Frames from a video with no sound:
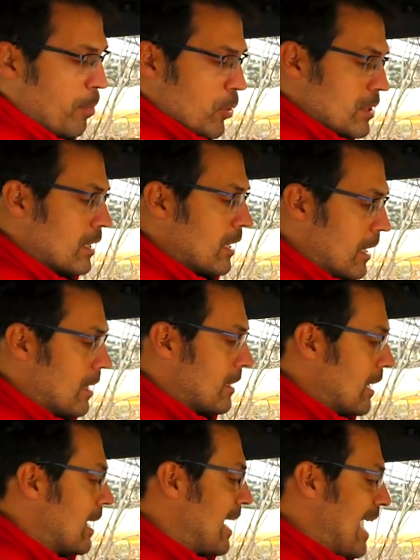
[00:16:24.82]
pero sí que quizá
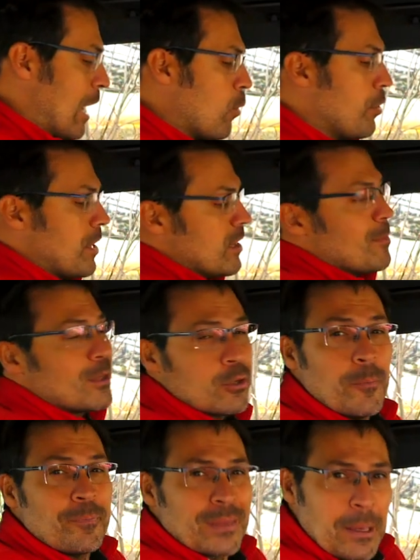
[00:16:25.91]
tenga algún
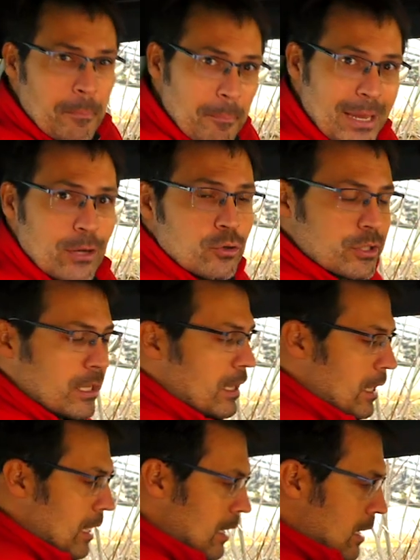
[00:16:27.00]
centímetro menos
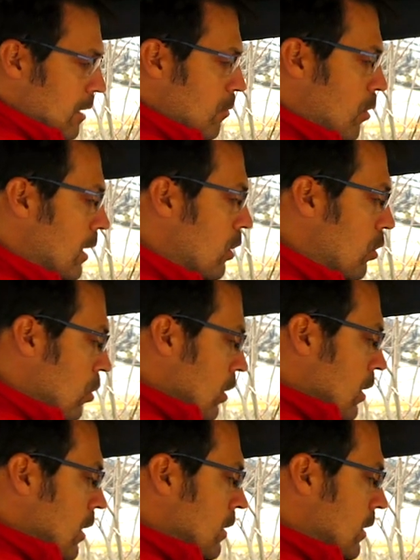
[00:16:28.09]
que en el modelo
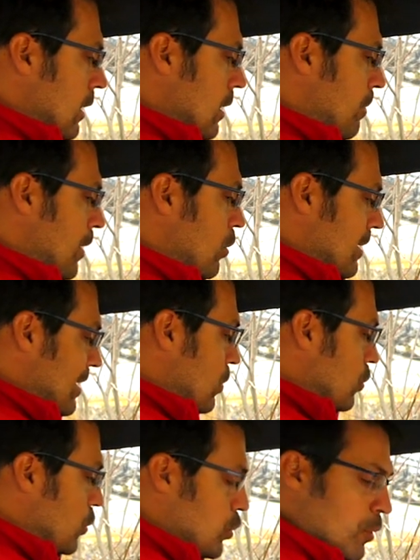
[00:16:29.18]
del Peugeot
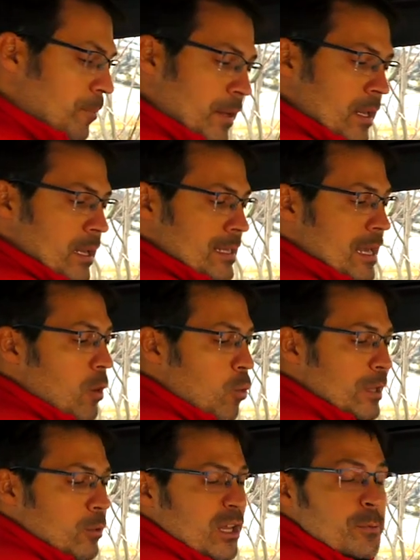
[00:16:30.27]
308. Y en
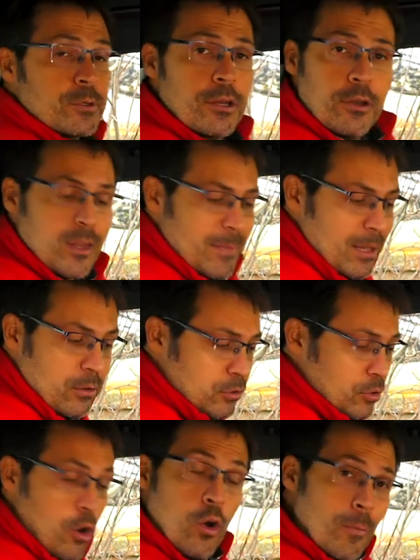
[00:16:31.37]
cuanto a disposición de
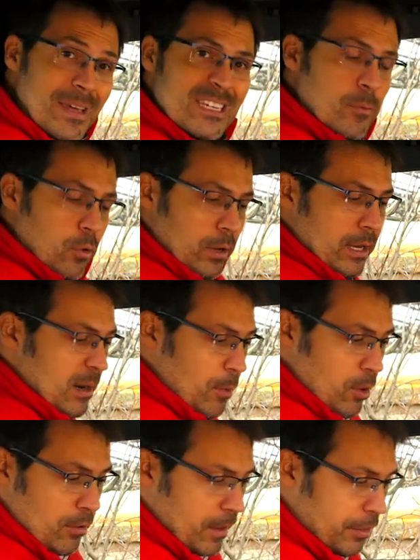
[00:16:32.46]
mandos, lo mismo que en el
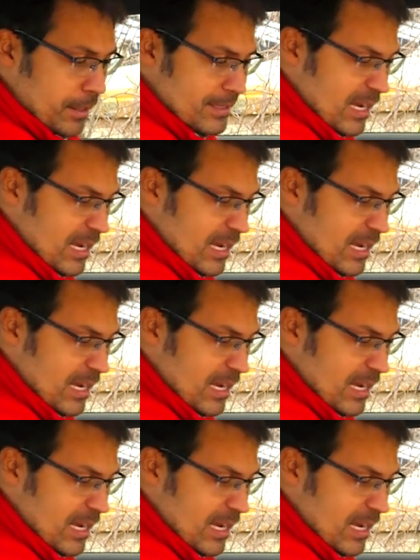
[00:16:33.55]
modelo francés.